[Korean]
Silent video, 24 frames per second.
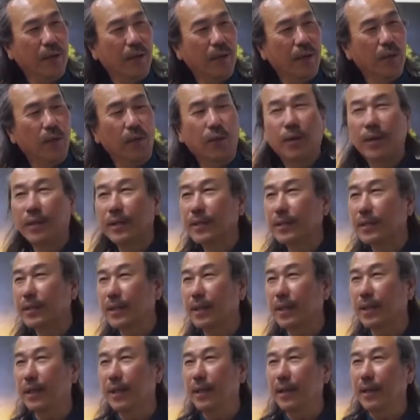요
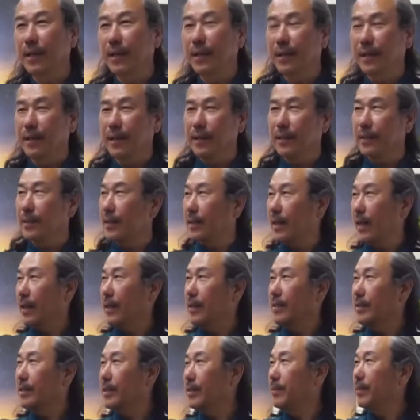근처에
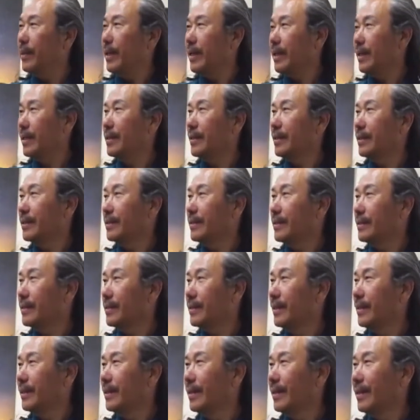다른 집이 하나
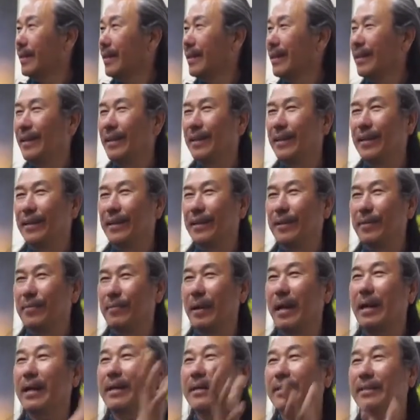들어서서
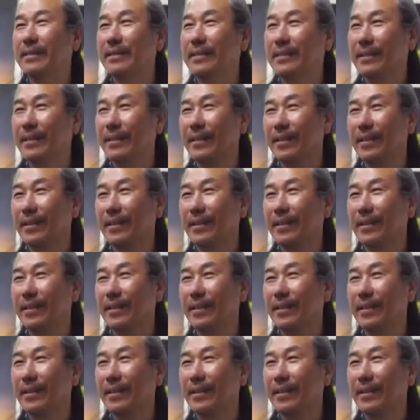밝아졌어요.